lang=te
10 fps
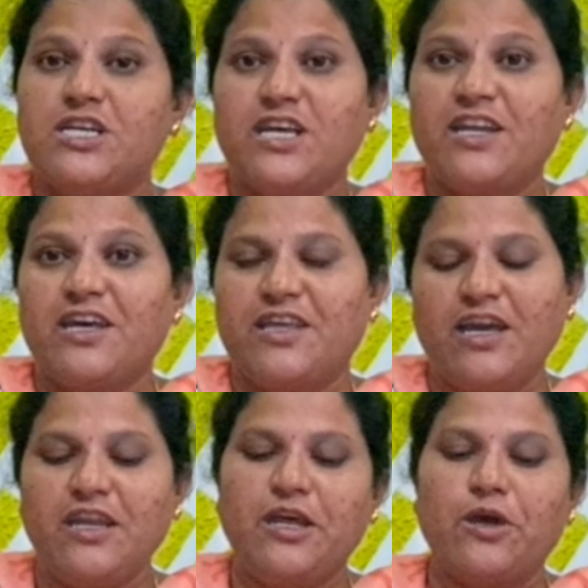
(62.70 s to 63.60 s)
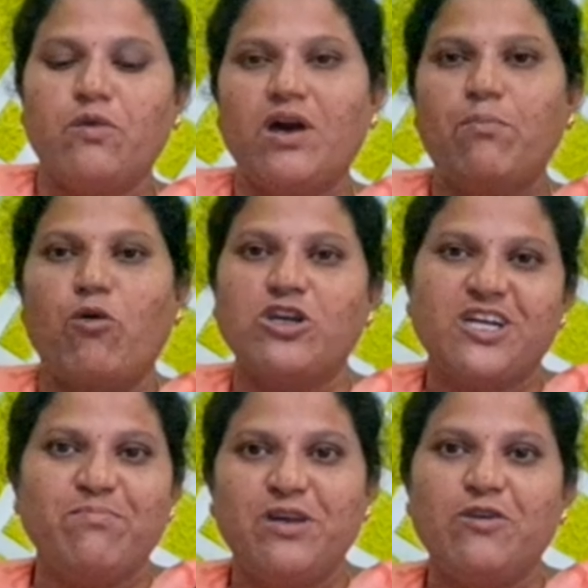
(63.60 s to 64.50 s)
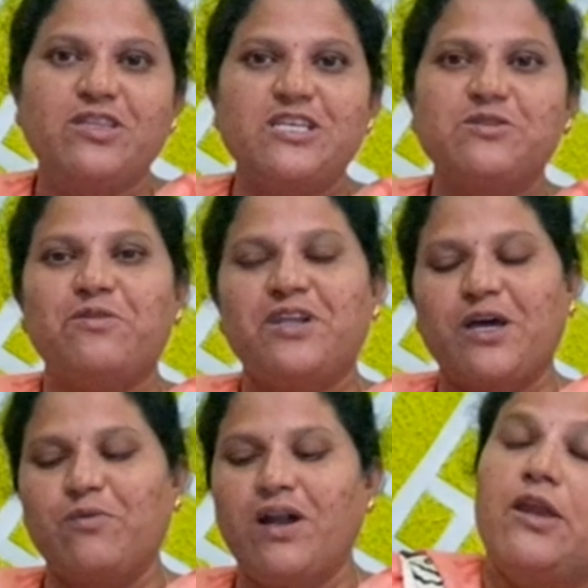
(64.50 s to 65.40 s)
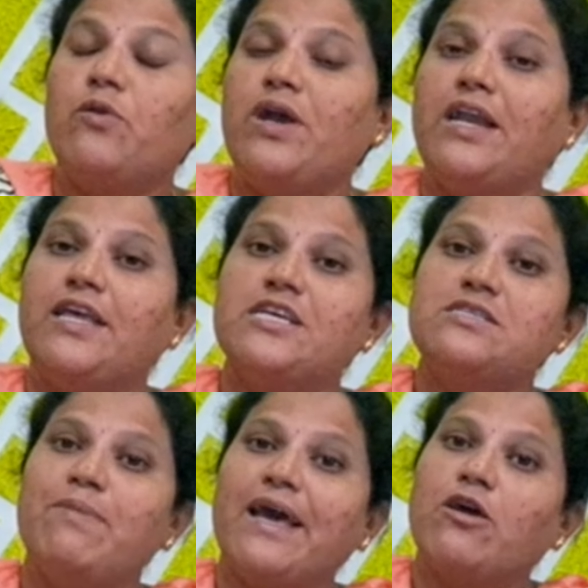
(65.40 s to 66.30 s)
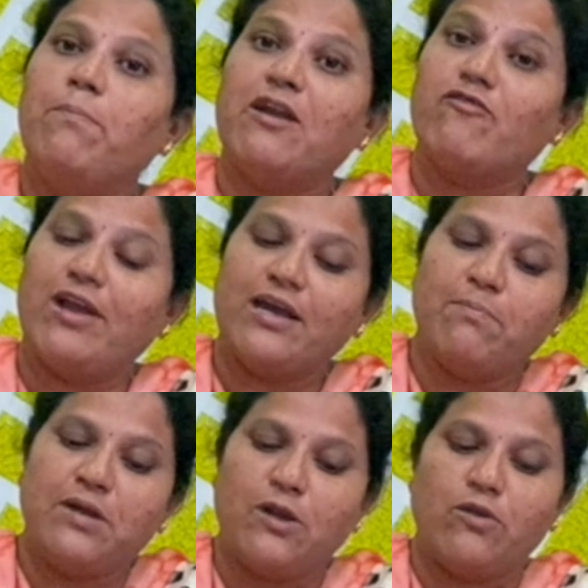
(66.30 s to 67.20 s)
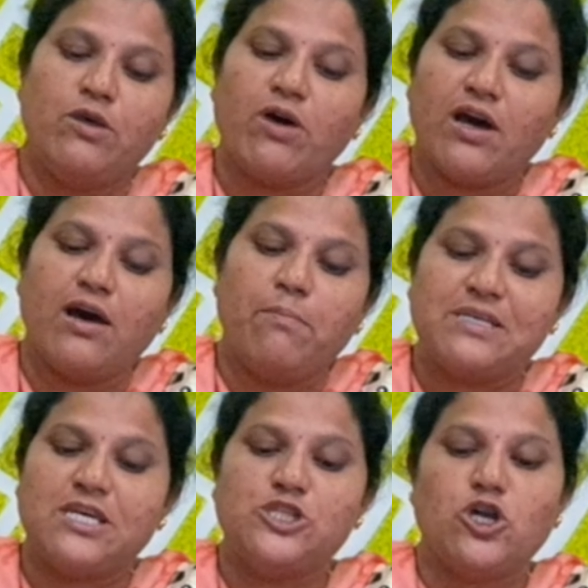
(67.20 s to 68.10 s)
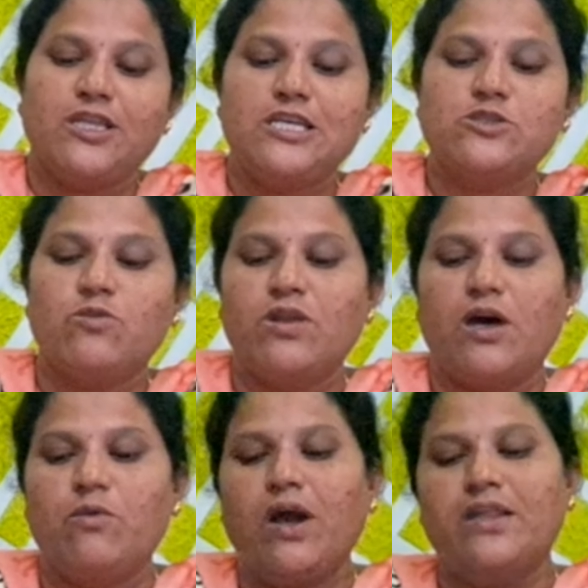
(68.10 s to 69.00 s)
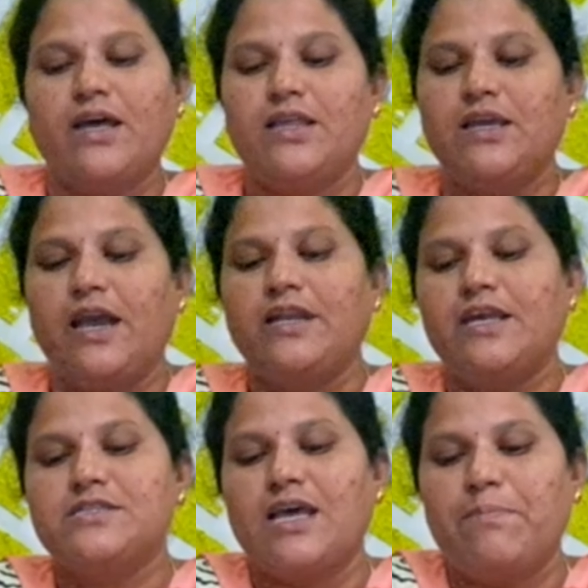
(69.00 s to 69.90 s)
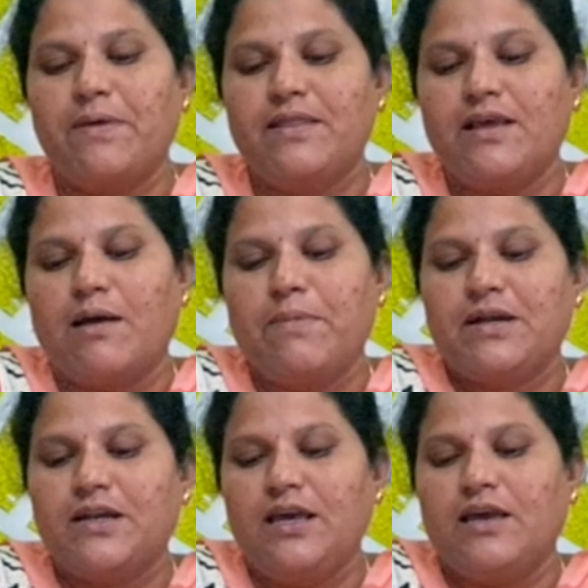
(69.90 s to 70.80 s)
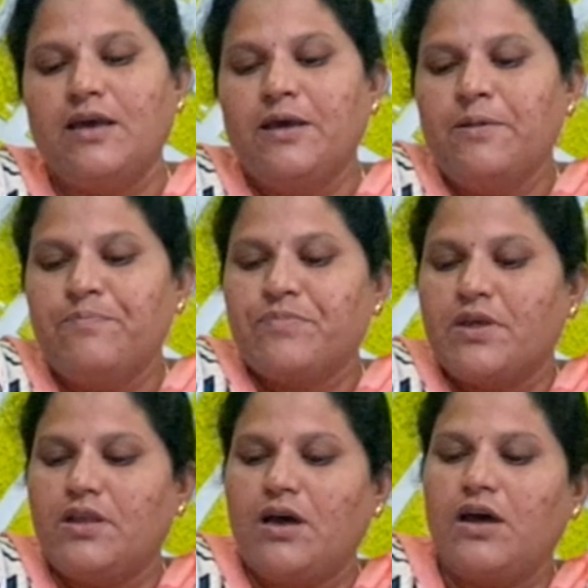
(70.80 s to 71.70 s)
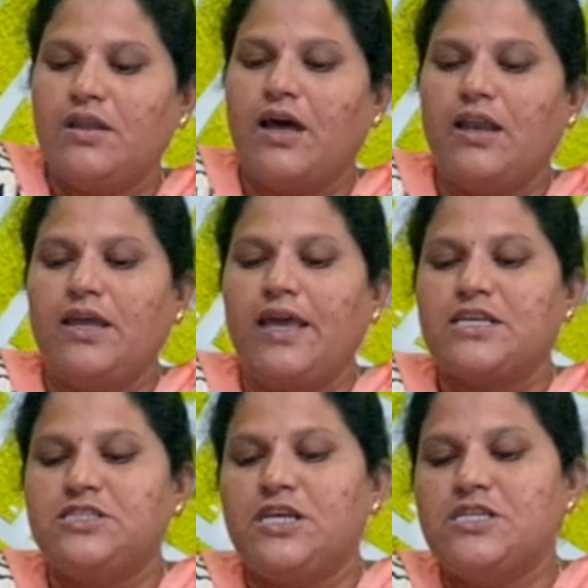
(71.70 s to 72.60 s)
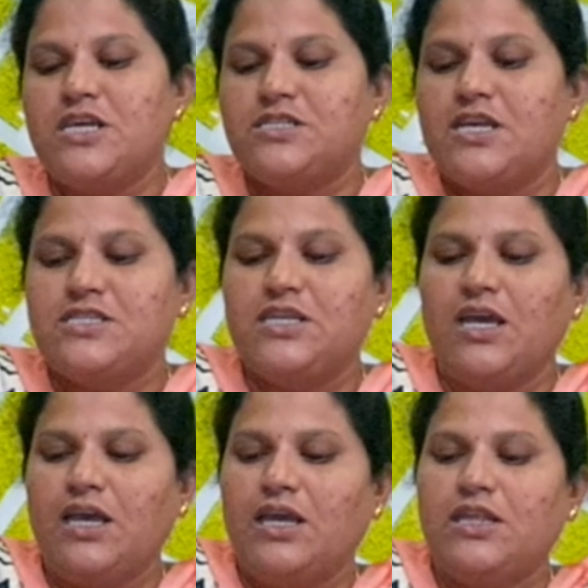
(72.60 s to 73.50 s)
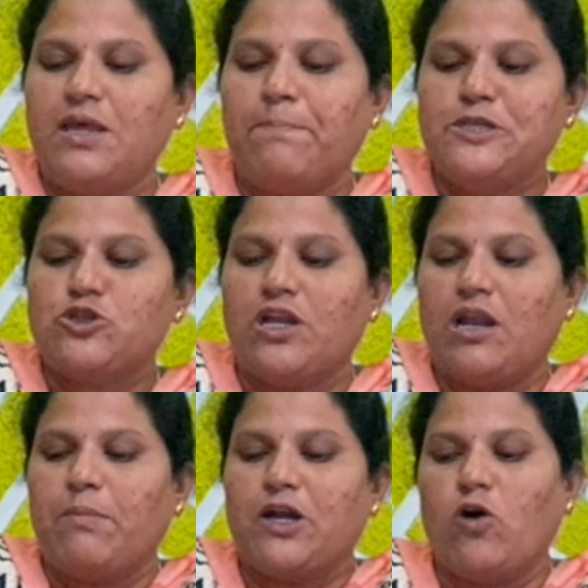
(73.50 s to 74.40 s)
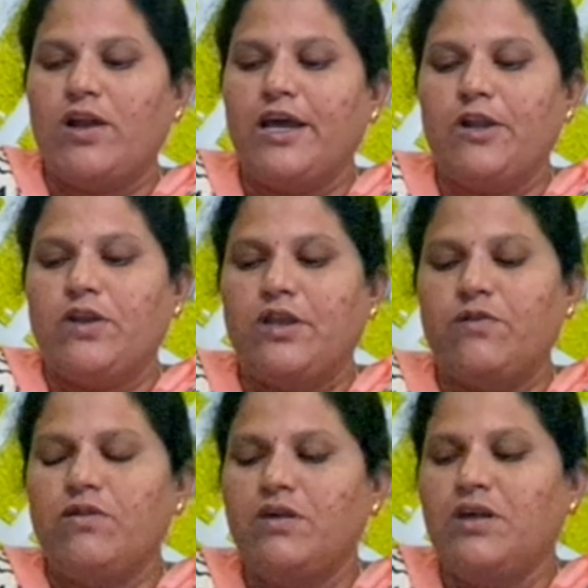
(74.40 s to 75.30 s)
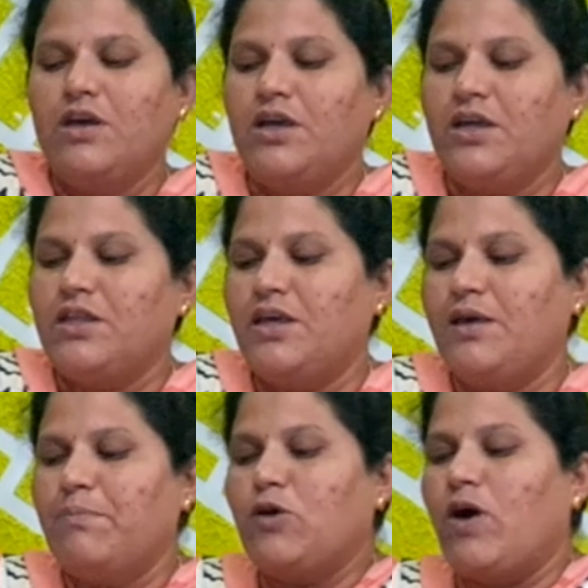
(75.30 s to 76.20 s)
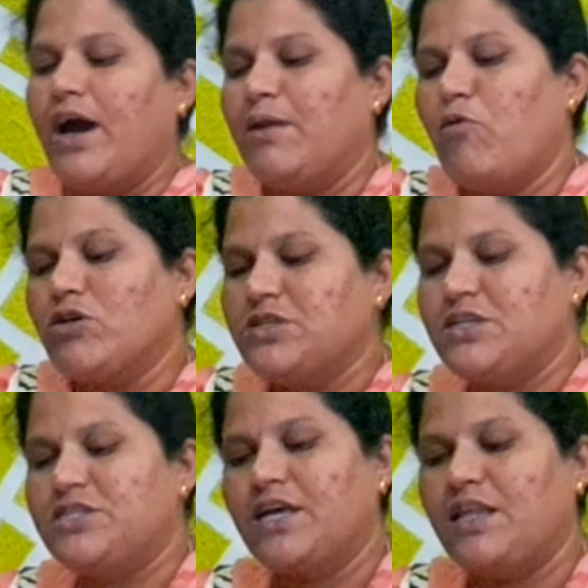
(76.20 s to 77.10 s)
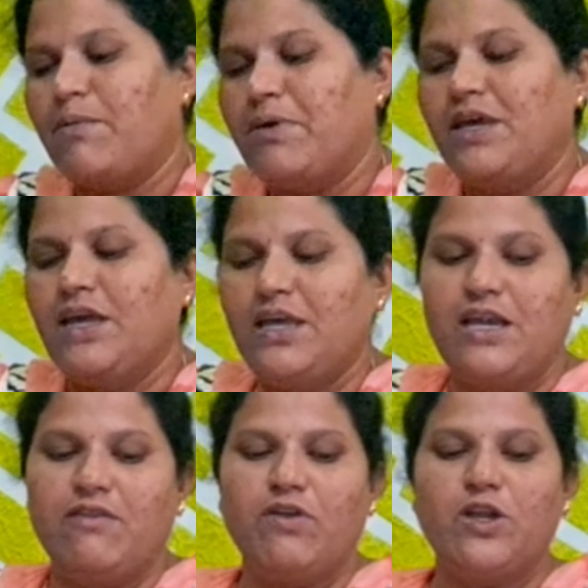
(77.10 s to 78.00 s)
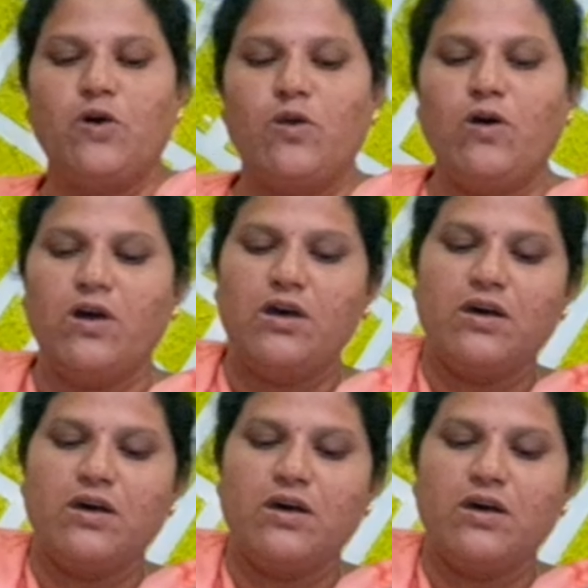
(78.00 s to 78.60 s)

చేశాను కదా నేను ఎక్కువగా బాష్ కంపెనీలో తీసుకుంటాను నేను ఎయిట్ ఇయర్స్ బ్యాక్ బటర్ఫ్లై కంపెనీలోది ఒక మిక్సర్ జార్ తీసుకున్నాను అయితే అది ఎయిట్ ఇయర్స్ అయిపోయింది కాబట్టి దాన్ని ఎక్స్చేంజ్ చేసేసి ఇది తెప్పించుకున్నాను అనమాట ఆన్లైన్లో నేను ఇది మీకు అన్బాక్సింగ్ చేద్దామని ఈ వీడియోలో